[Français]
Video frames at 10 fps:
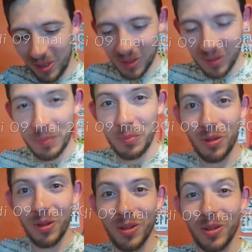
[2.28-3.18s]
aujourd'hui
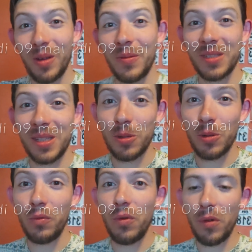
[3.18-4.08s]
pour euh, commencer ce
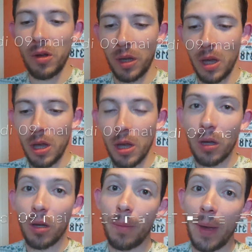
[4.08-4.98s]
nouveau vlog,
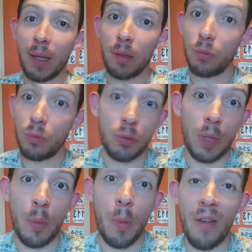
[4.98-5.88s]
euh, bah, tout, tout,
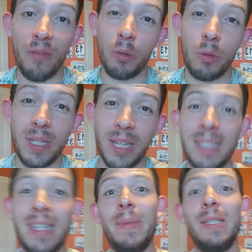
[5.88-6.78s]
simplement un vlog de
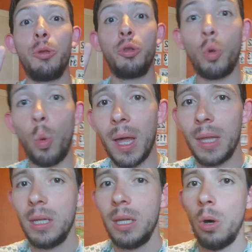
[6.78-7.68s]
cycliste épisode 3.
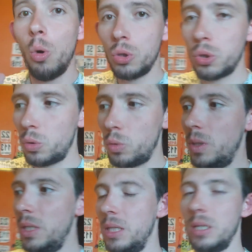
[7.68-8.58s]

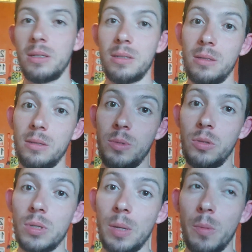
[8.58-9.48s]
Aujourd'hui, euh, bah,
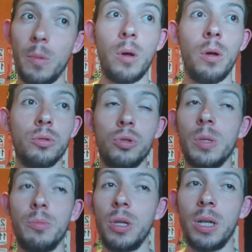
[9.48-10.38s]
tout simplement, je ne
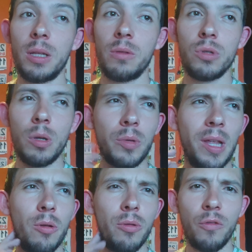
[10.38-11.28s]
sais plus quelle date nous sommes, on
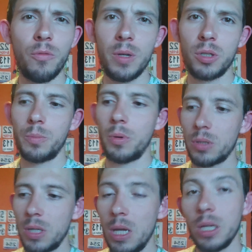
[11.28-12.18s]
est le 9 mai je
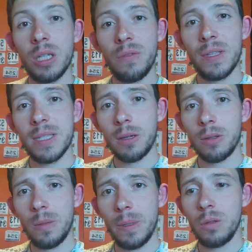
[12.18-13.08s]
pense, j'ai fait
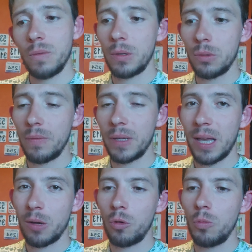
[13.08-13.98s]
50 km de vélo avec
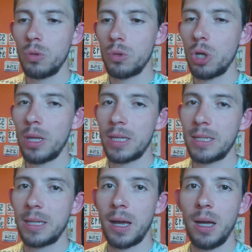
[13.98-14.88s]
un groupe sous le soleil,
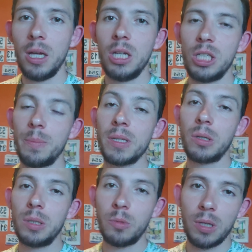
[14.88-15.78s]
etc. J'ai pas
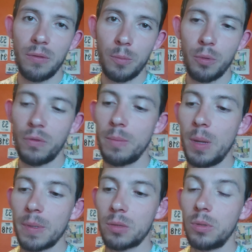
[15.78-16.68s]
sorti mon téléphone pour
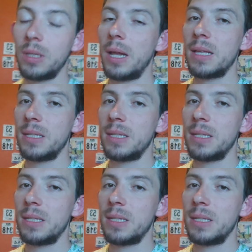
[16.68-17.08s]
filmer parce qu'on était